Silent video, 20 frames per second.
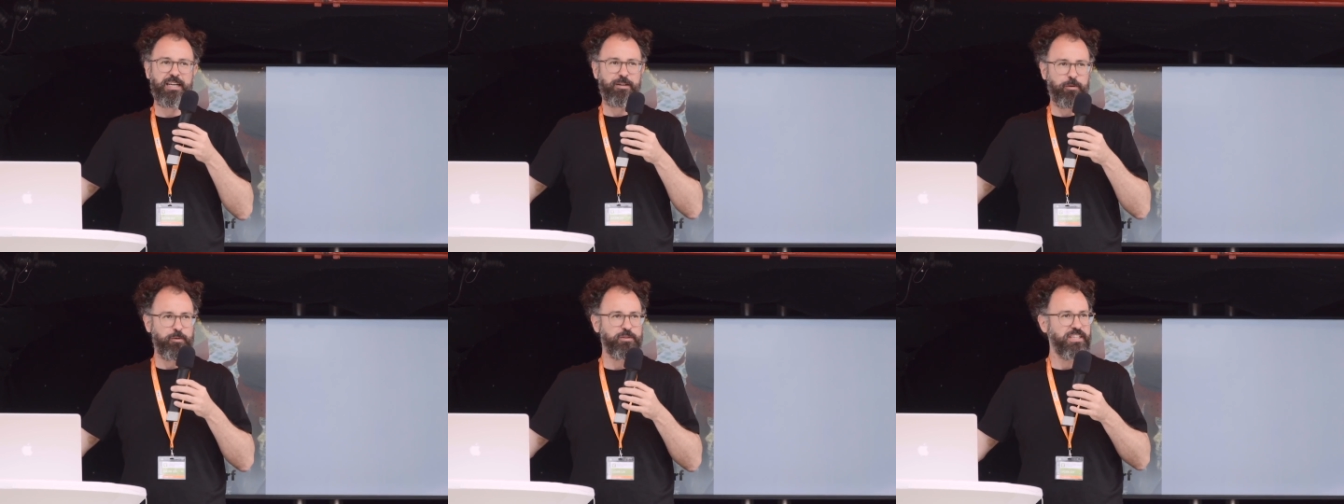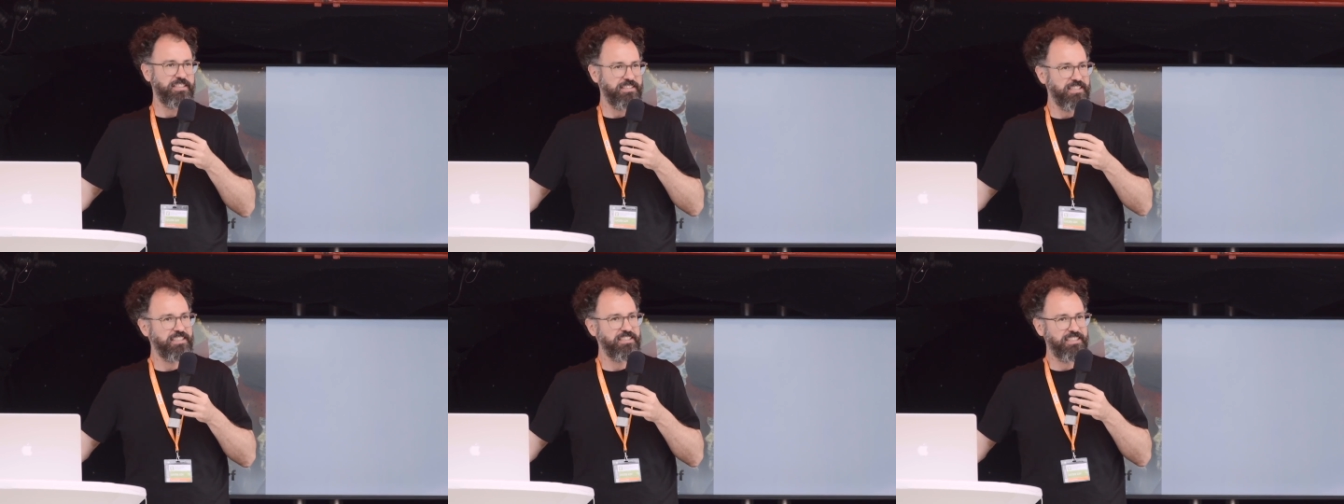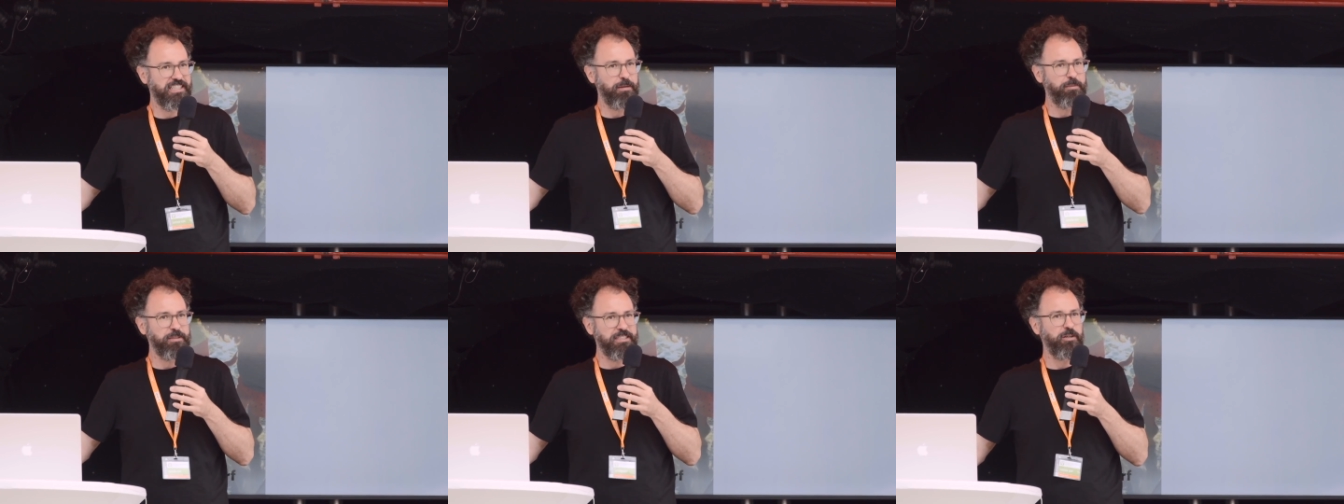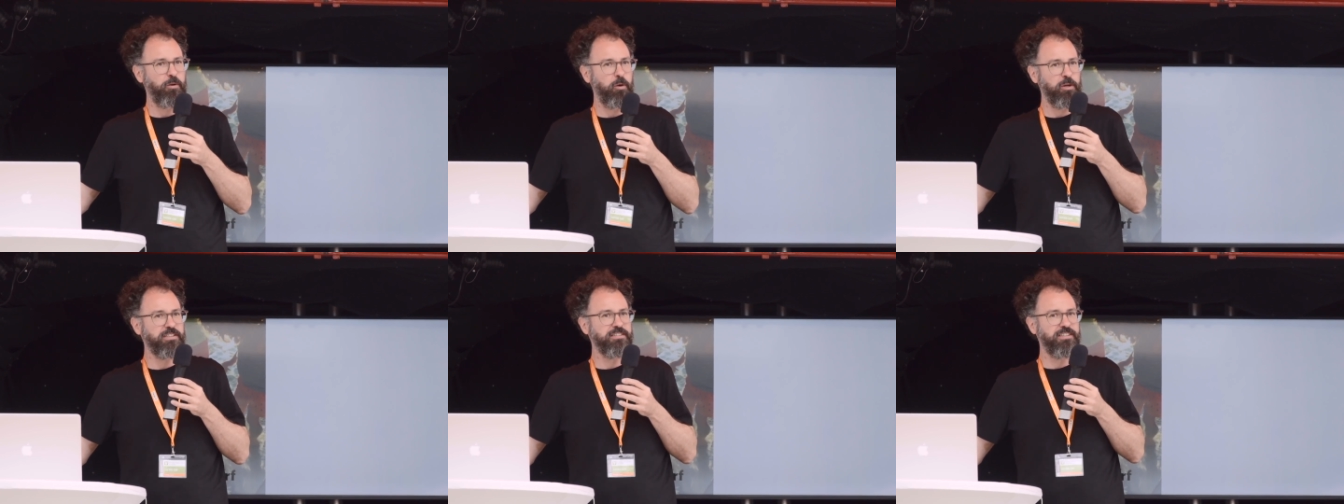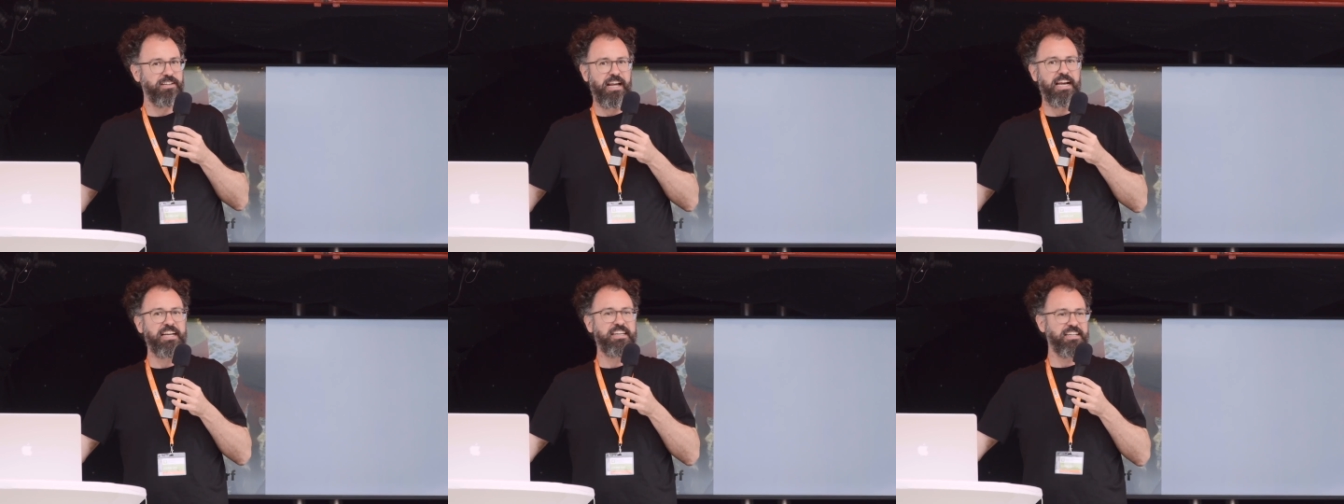und tatsächlich kann man den Leuten
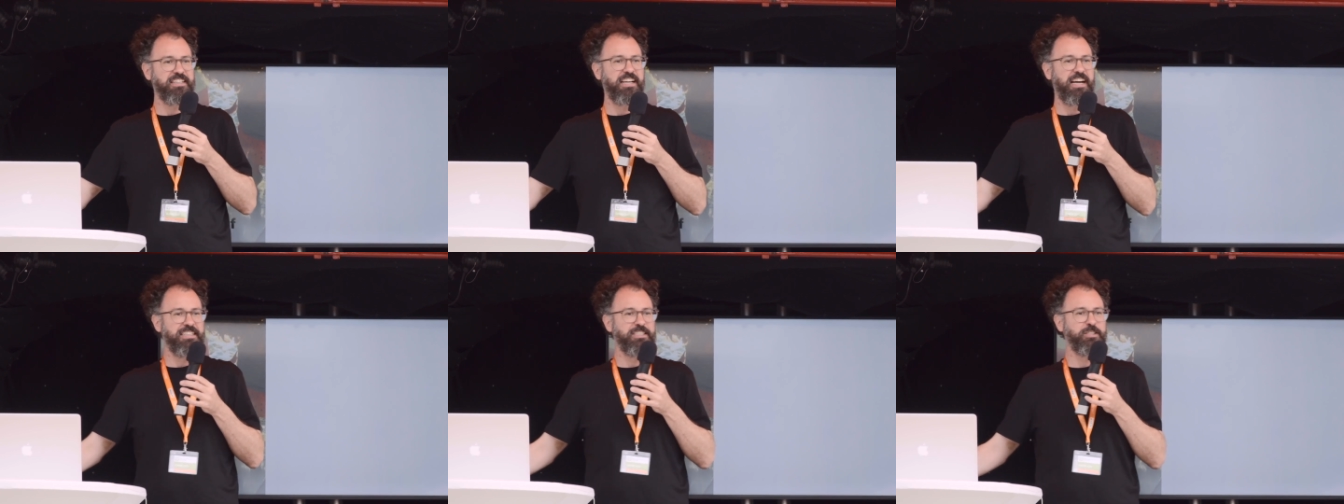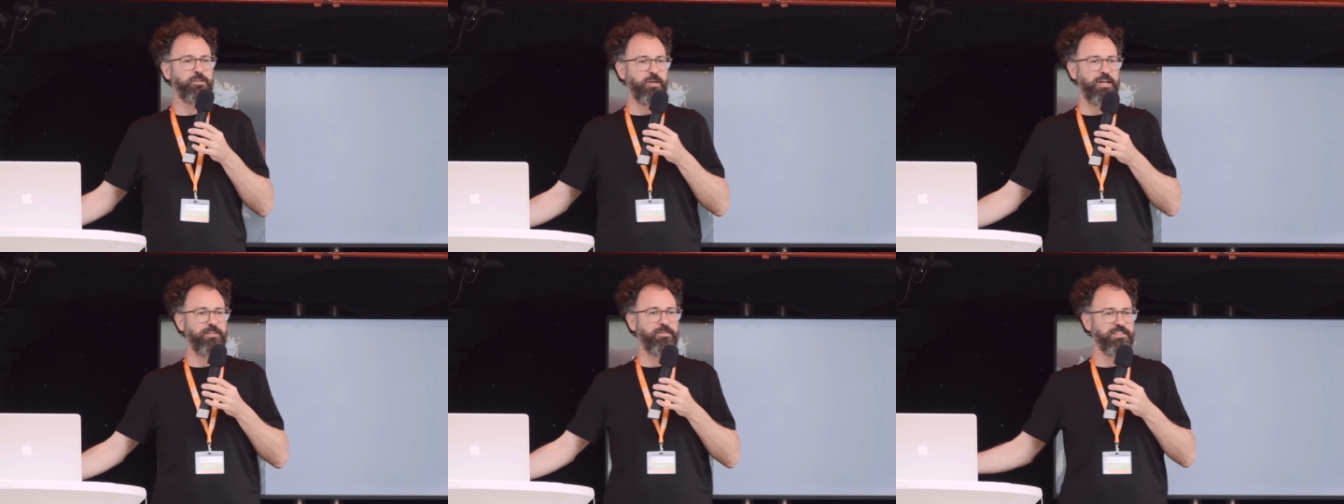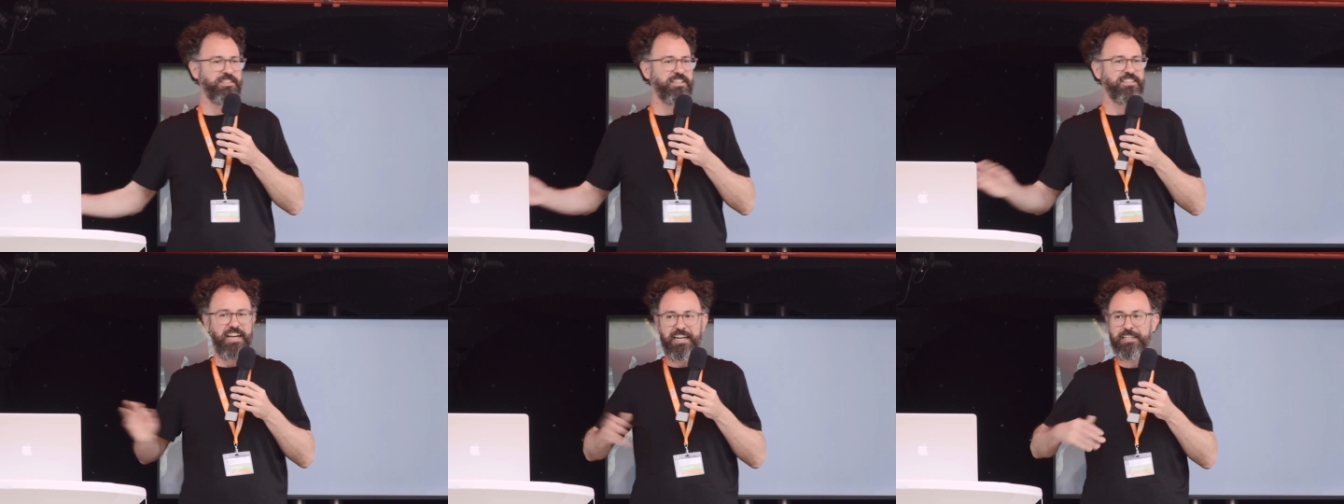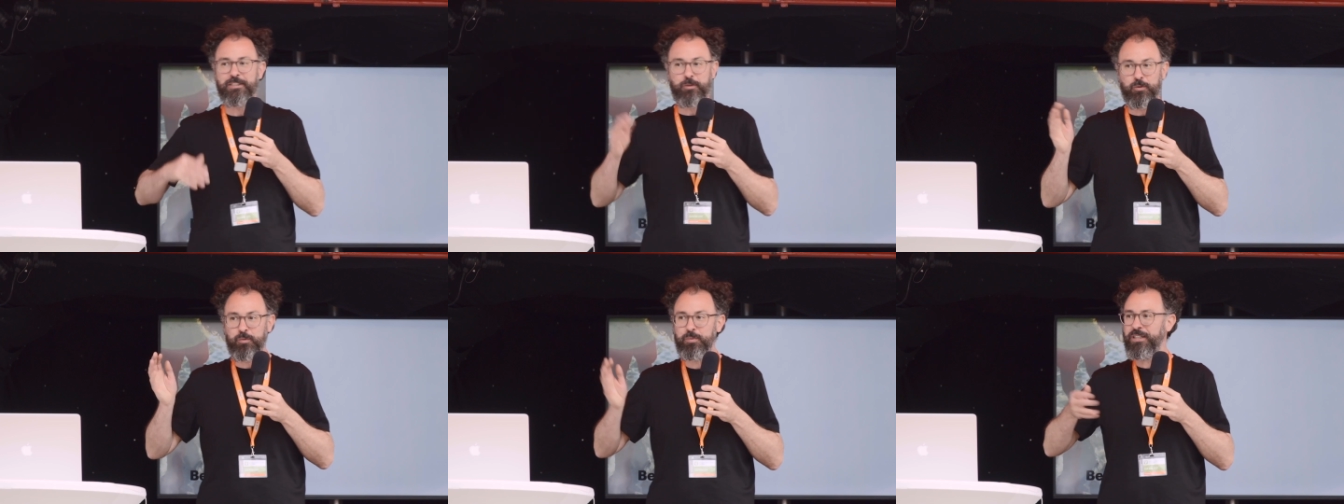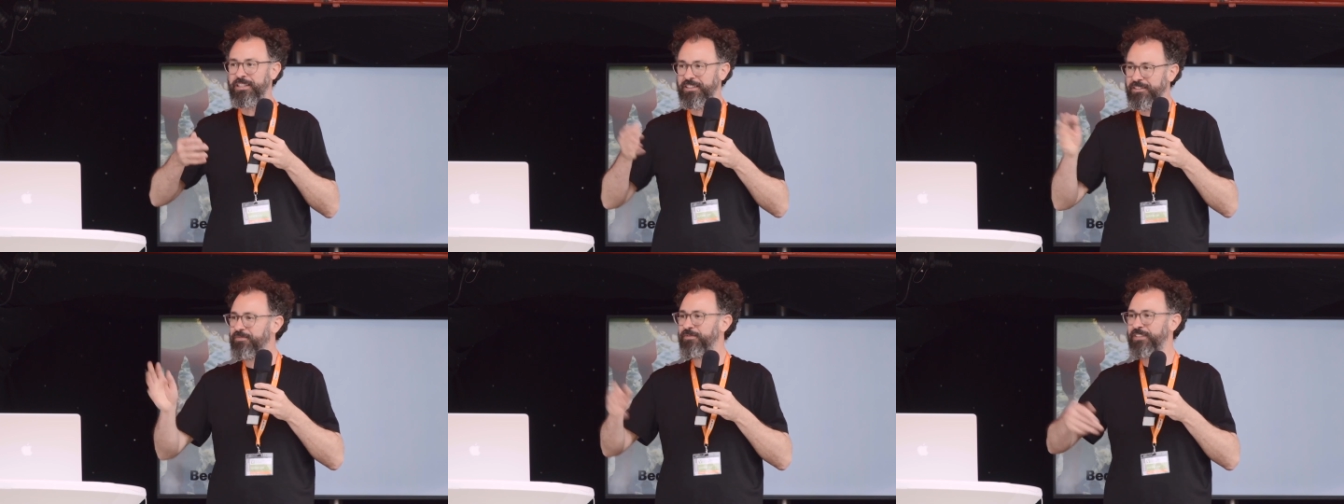leider gar nicht so einfach sagen, alles super,